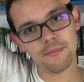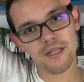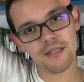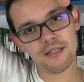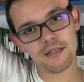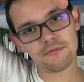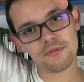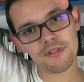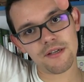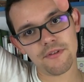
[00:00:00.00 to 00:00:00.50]
Mais
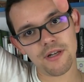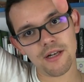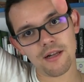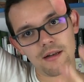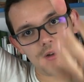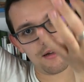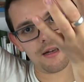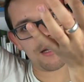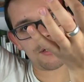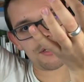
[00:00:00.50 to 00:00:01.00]
dès que vous avez
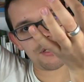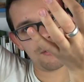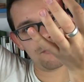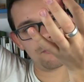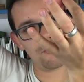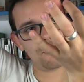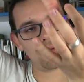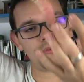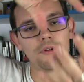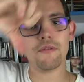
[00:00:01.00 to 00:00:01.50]
lâché le
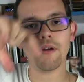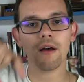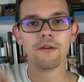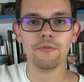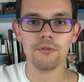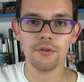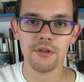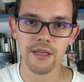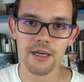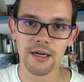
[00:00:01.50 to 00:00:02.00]
bouton, il va
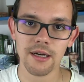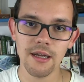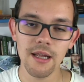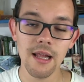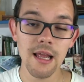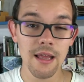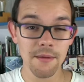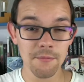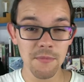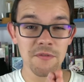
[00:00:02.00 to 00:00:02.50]
revenir.
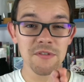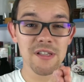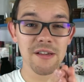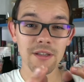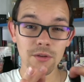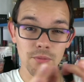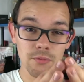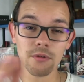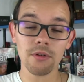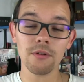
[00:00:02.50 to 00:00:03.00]
Mais vous
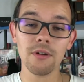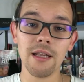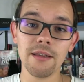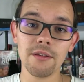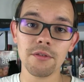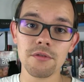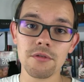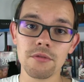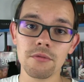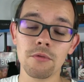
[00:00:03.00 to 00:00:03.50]
avez tout le temps de la
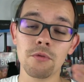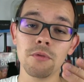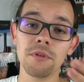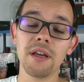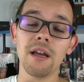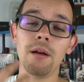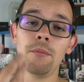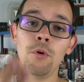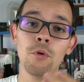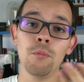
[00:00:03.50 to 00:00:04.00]
tension,
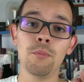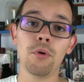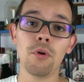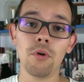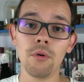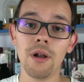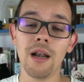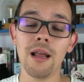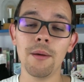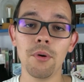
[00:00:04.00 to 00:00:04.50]
contrairement
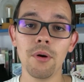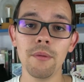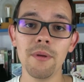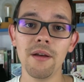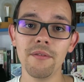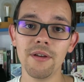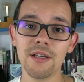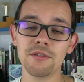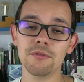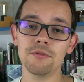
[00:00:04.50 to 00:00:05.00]
à la
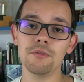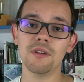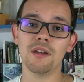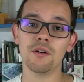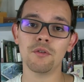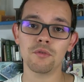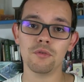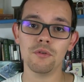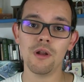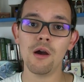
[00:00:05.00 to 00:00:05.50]
première version du
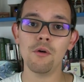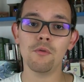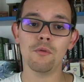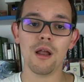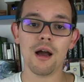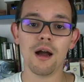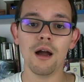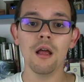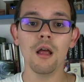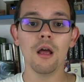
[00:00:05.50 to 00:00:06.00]
Tarantula, où
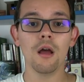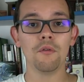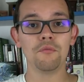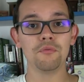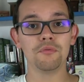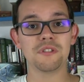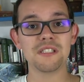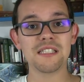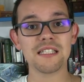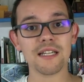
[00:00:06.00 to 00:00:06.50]
là,
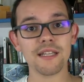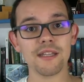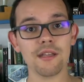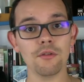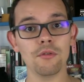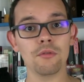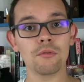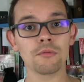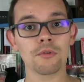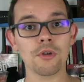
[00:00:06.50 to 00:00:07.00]
vous
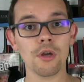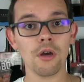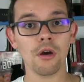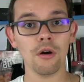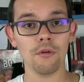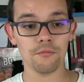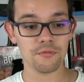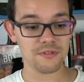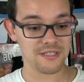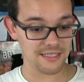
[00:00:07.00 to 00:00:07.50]
tiriez une
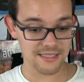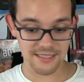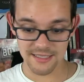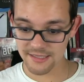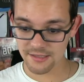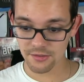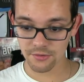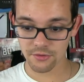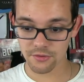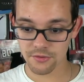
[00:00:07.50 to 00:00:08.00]
longueur, vous
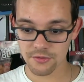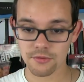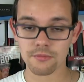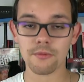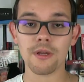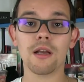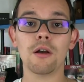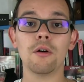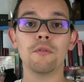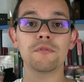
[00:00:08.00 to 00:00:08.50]
étiez sans
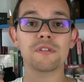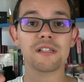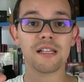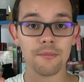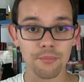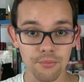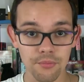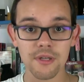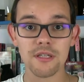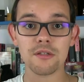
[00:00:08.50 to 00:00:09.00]
tension, et quand vous
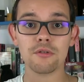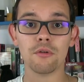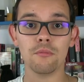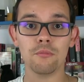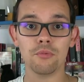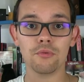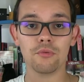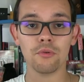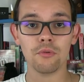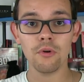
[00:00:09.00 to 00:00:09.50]
appuyez sur
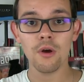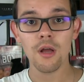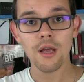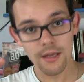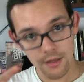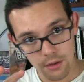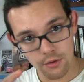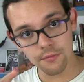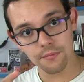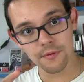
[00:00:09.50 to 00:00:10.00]
le bouton,
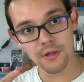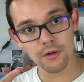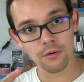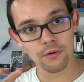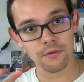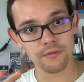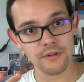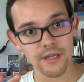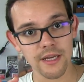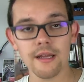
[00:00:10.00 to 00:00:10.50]
le fil
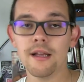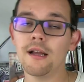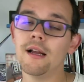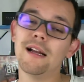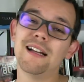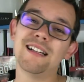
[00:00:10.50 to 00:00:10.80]
revenait.